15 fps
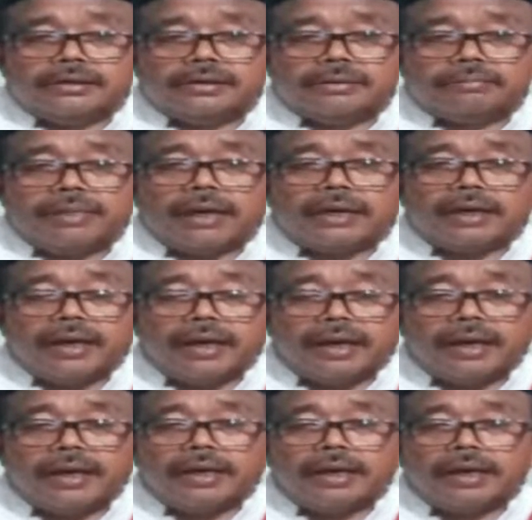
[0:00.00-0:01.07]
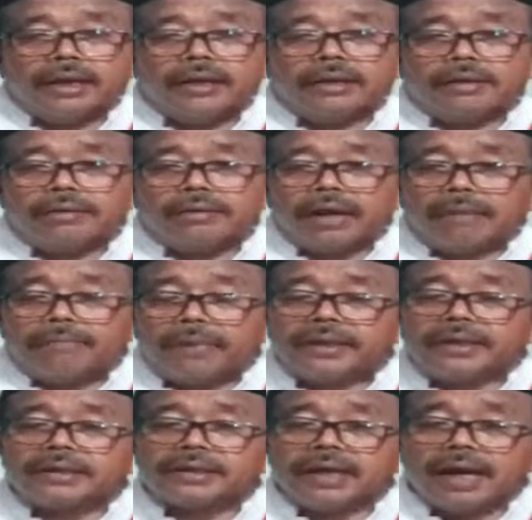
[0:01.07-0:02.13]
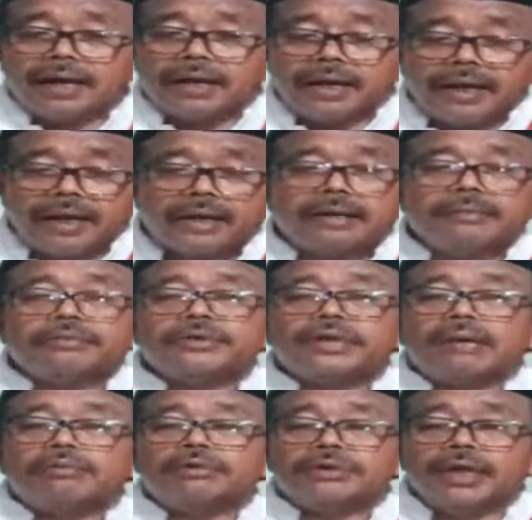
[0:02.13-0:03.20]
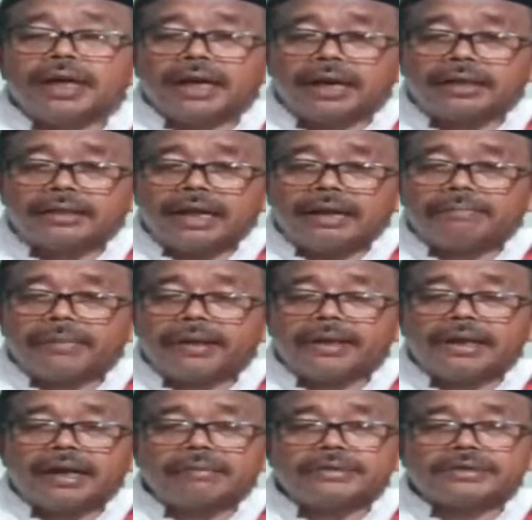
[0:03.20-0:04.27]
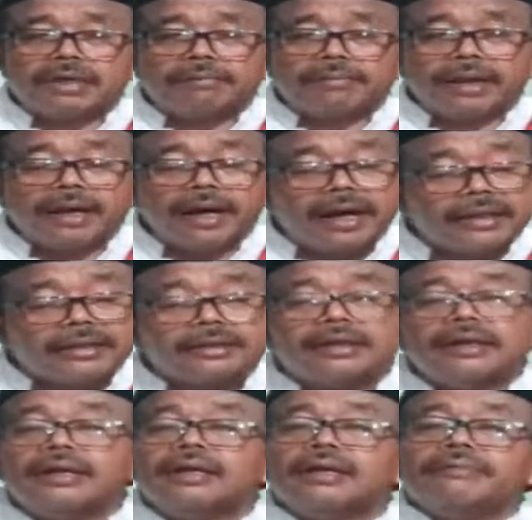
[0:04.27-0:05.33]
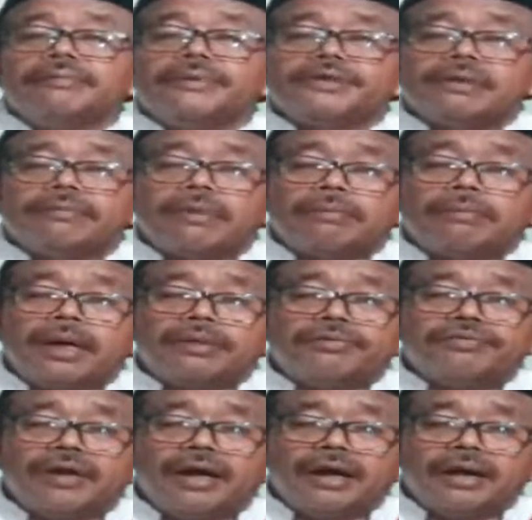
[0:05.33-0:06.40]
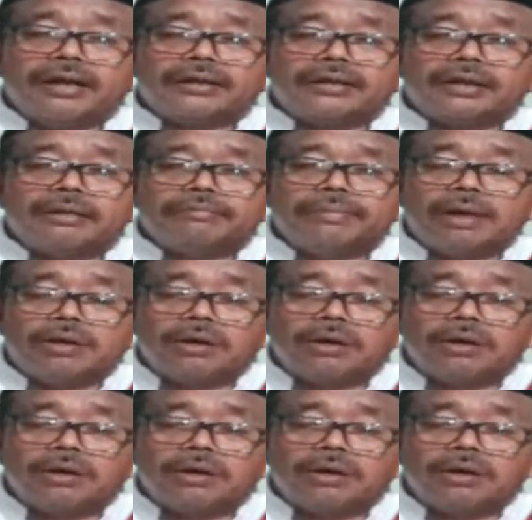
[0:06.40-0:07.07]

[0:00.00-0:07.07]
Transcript: sebagai ungkapan yang terakhir mudah-mudahan apa yang kami sampaikan bisa bermanfaat dan